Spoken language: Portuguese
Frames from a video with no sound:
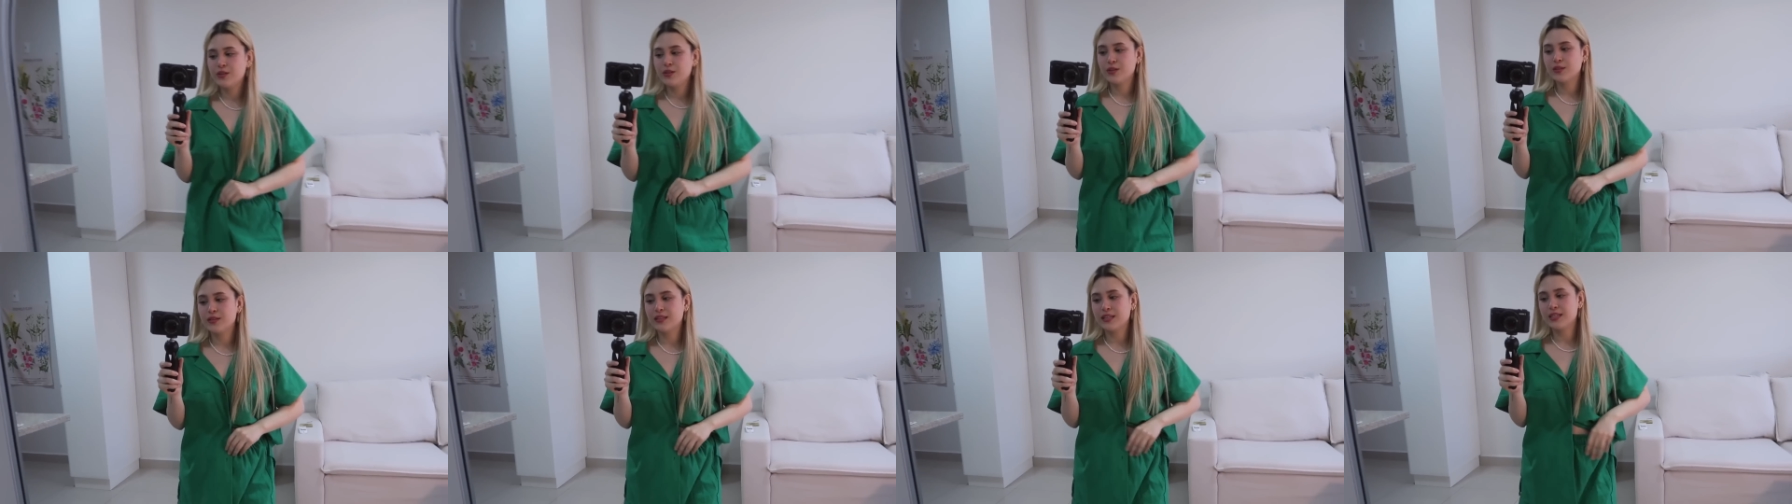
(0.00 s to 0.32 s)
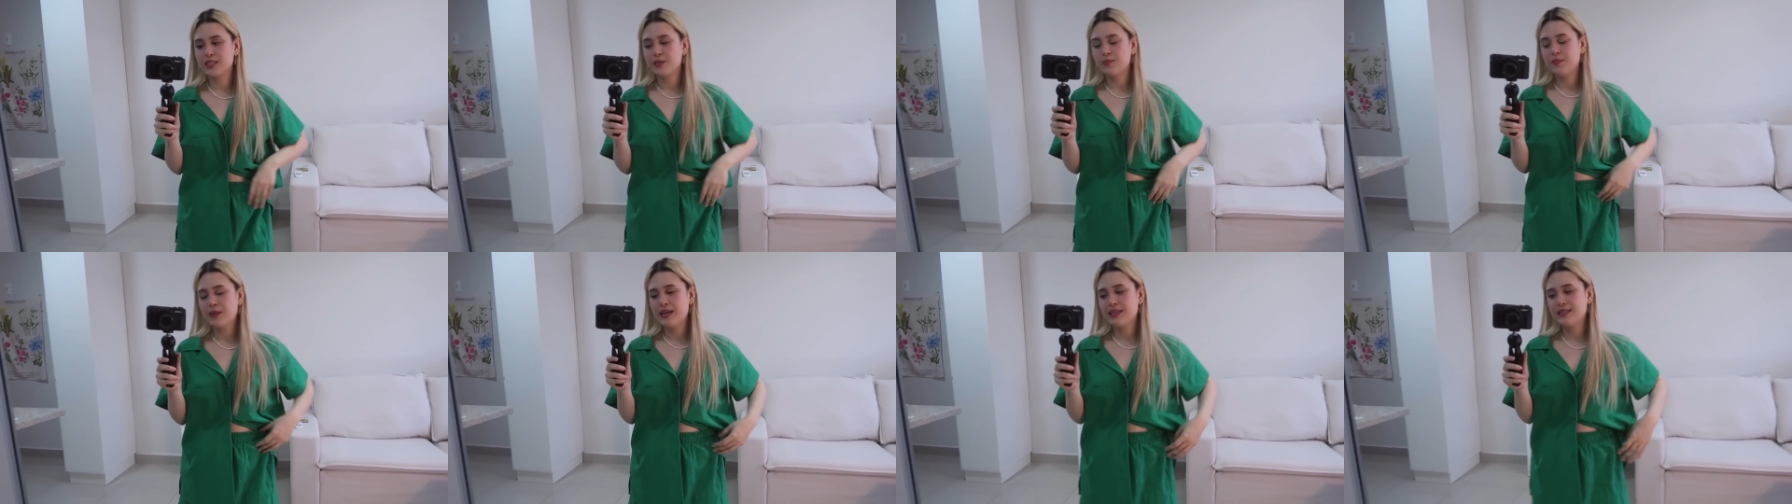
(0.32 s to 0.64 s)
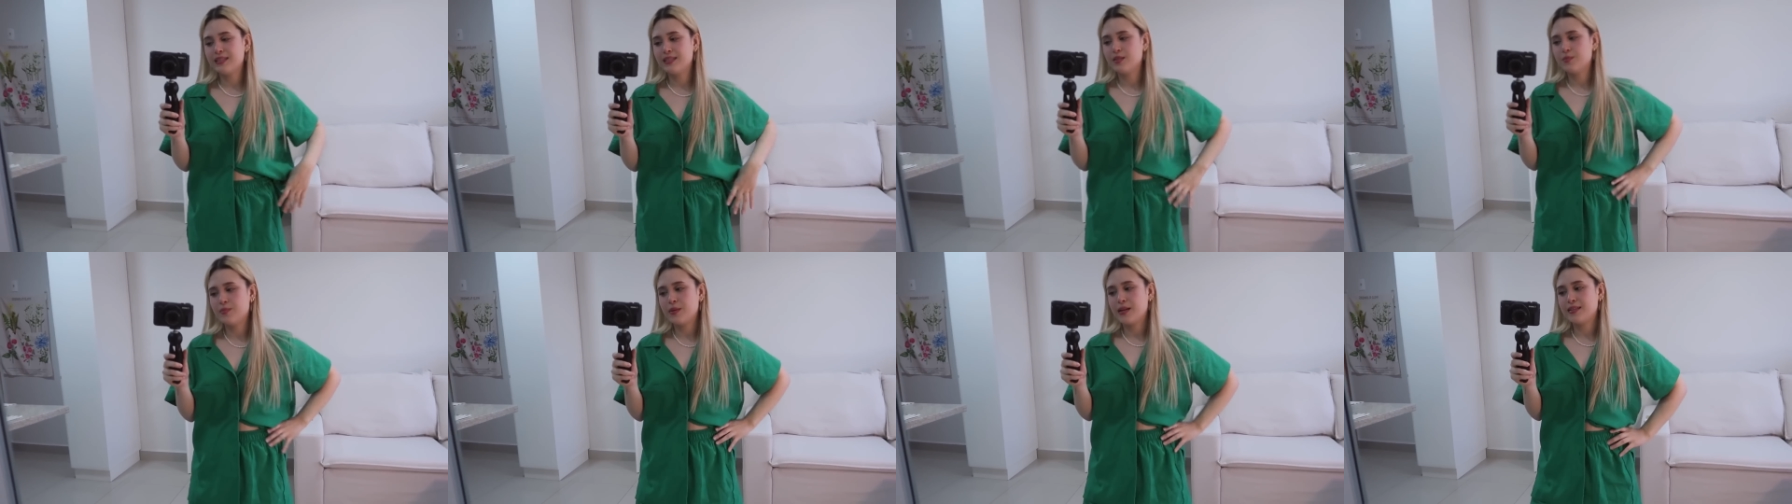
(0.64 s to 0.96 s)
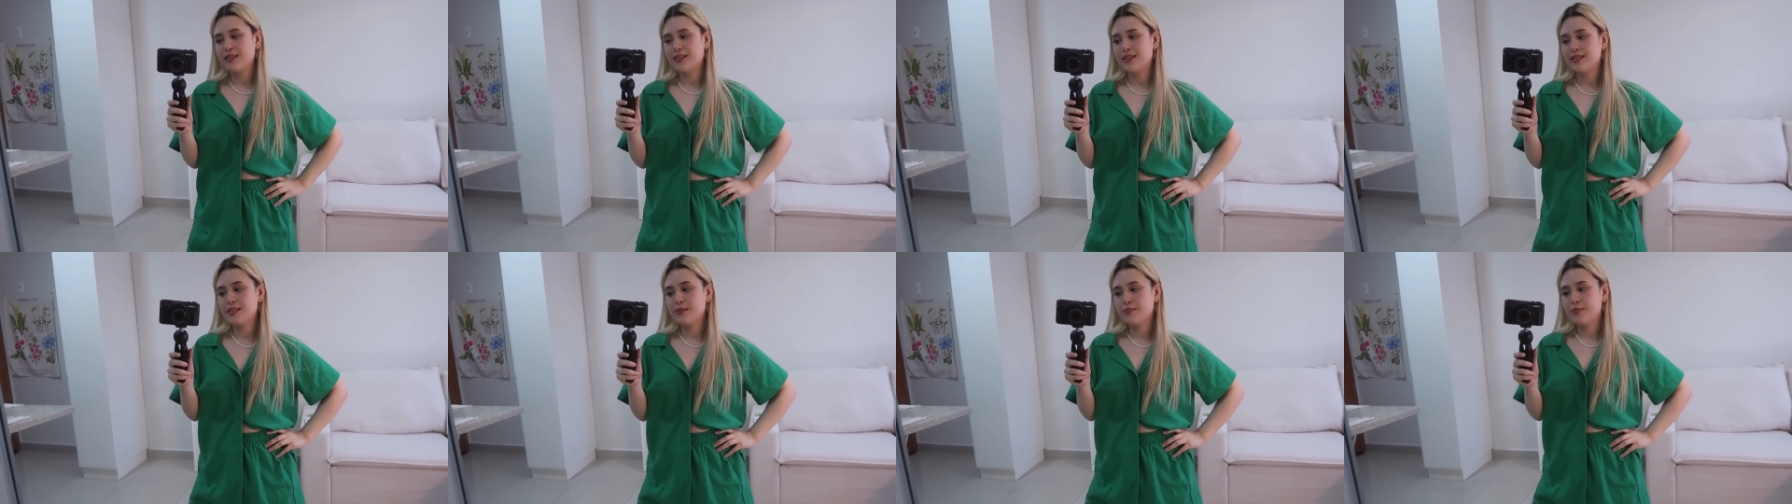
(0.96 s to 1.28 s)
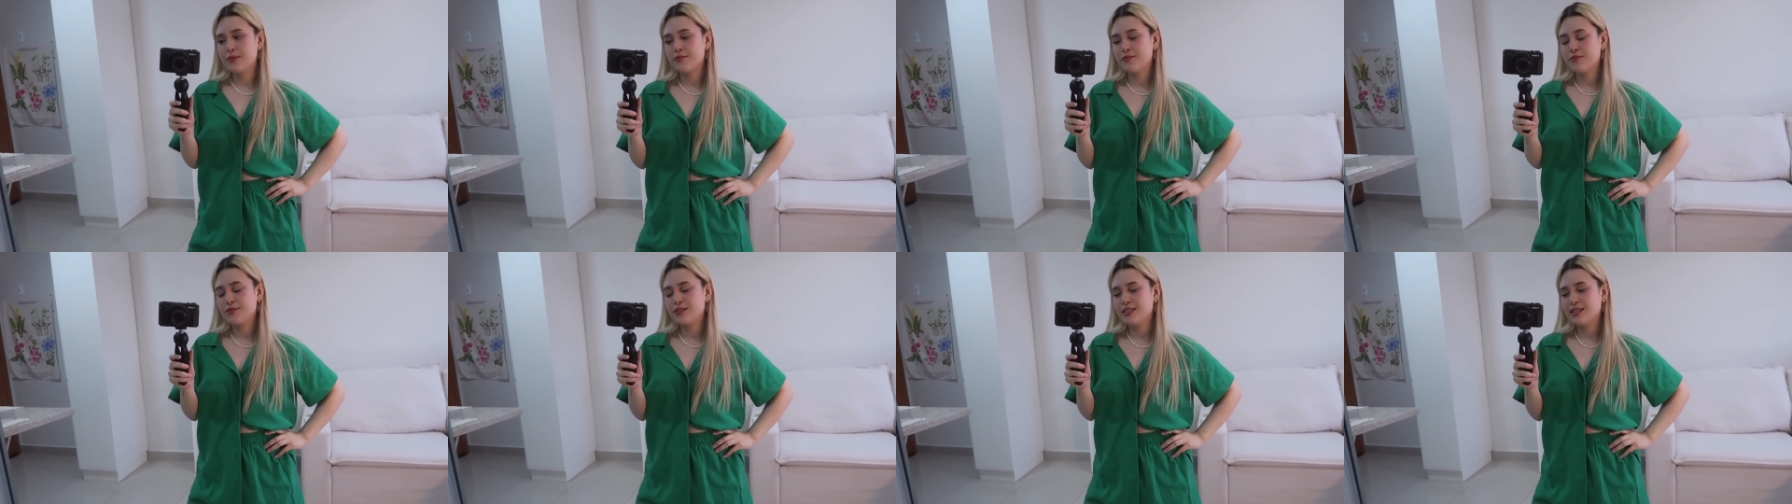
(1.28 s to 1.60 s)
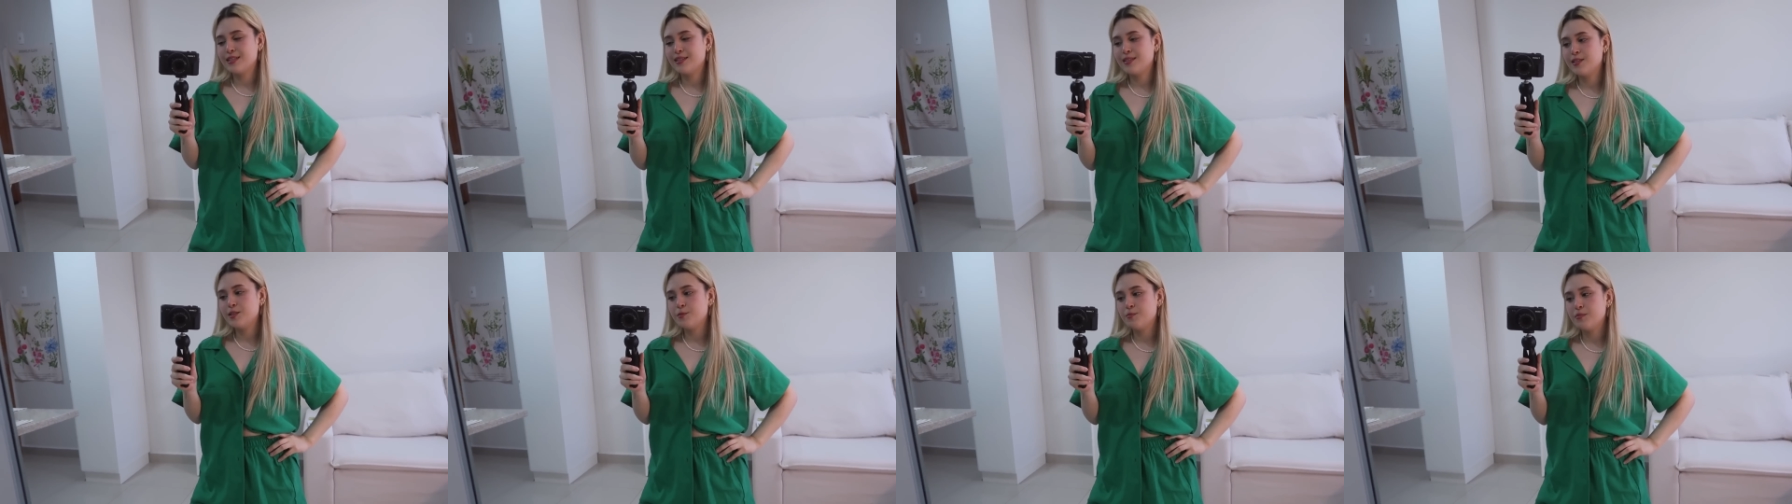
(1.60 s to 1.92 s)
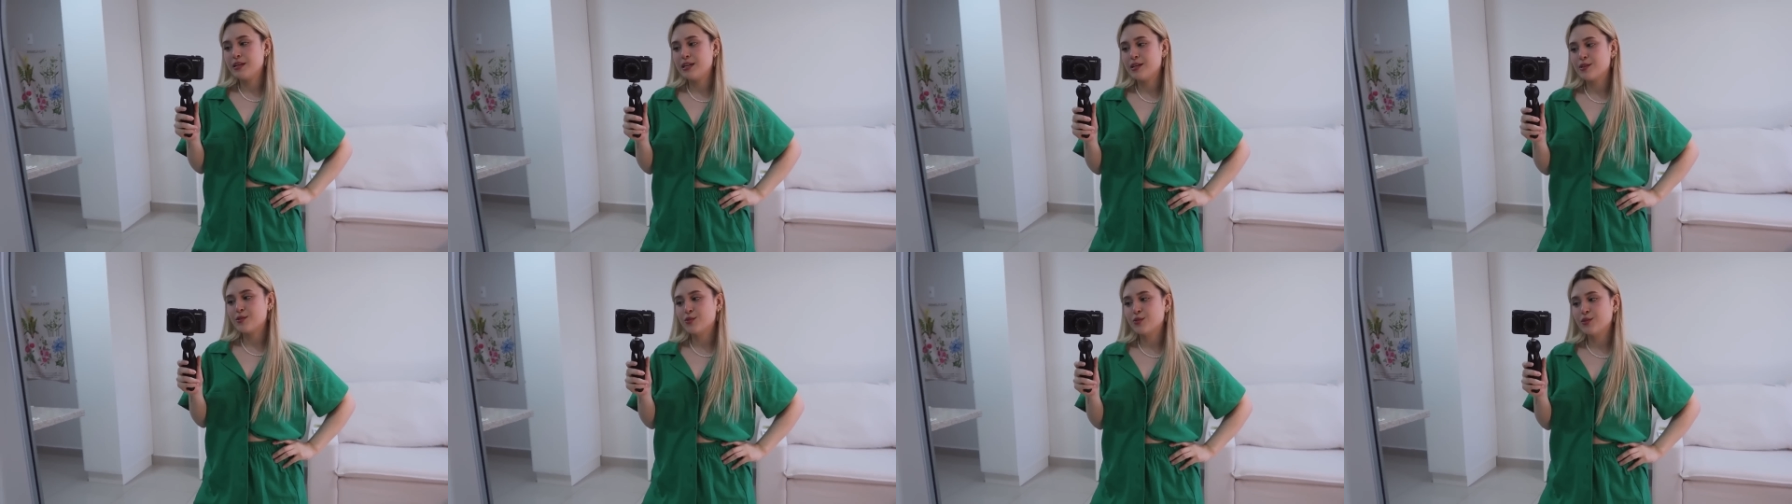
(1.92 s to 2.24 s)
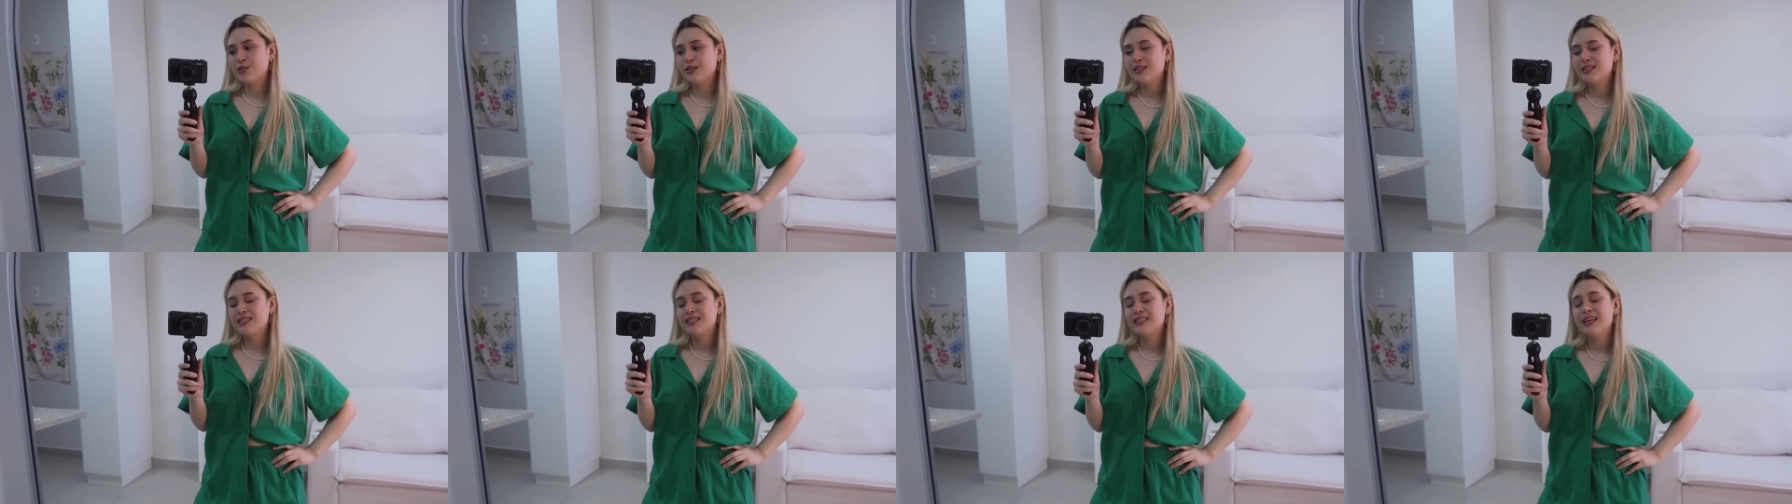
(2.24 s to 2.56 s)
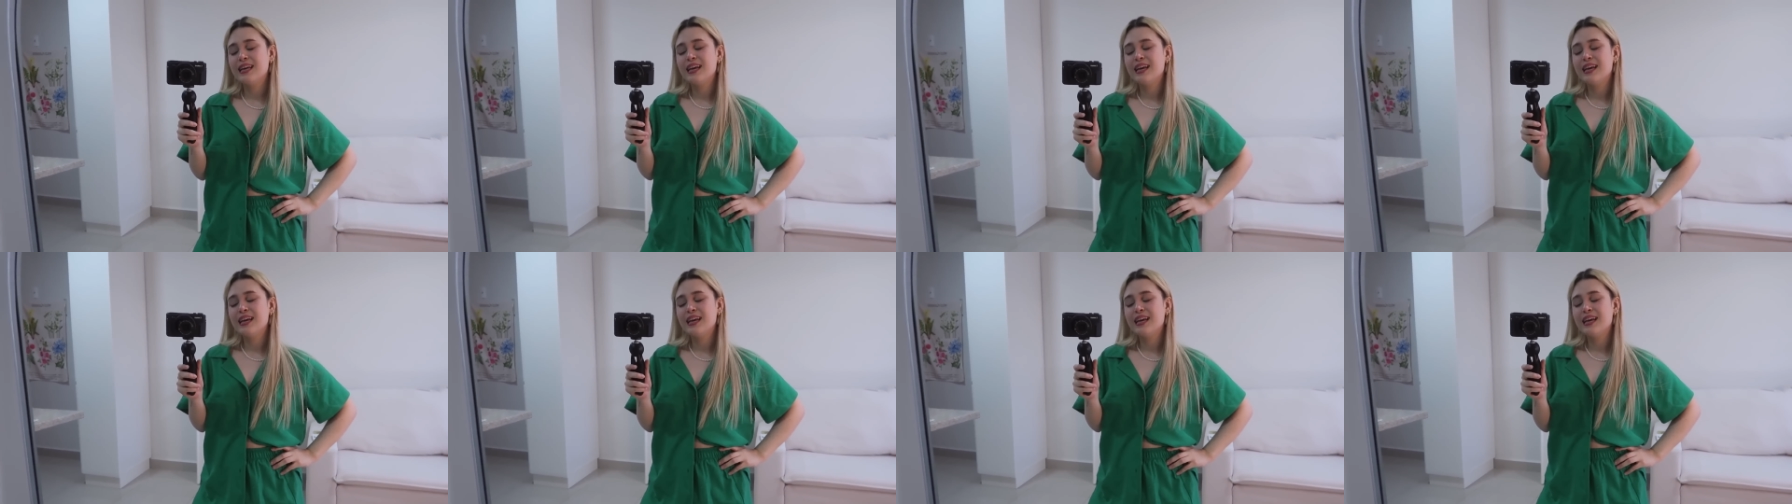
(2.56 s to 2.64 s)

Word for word: e outras peças para trazer para vocês inspirações.